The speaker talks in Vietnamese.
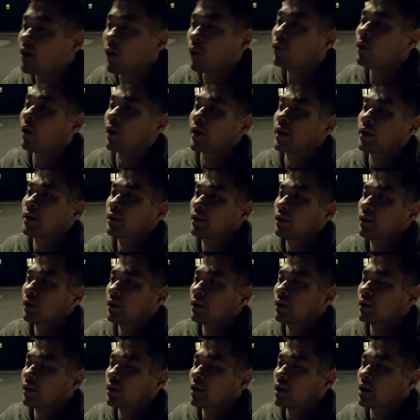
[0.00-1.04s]
đủ rồi.
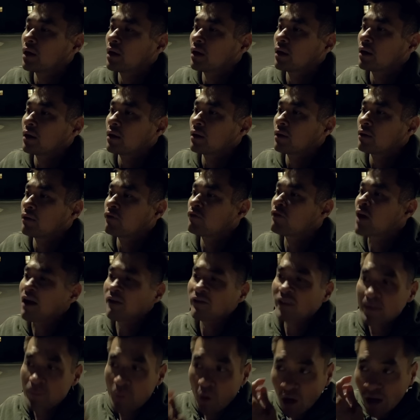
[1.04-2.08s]
Và
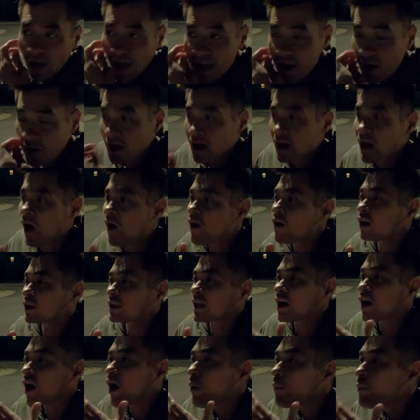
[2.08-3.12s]
vì một cái lý do gì đó người
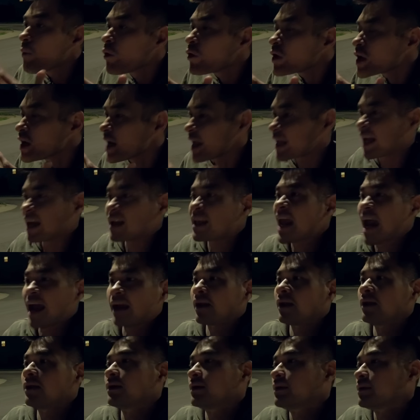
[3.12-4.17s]
ta không muốn giữ lại căn nhà
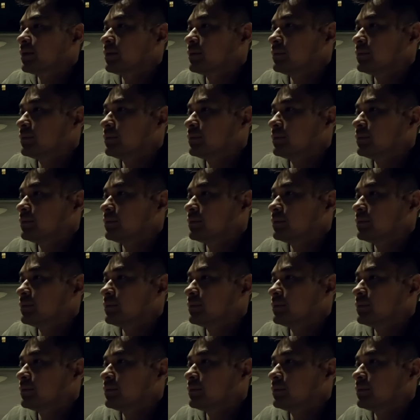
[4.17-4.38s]
này nữa.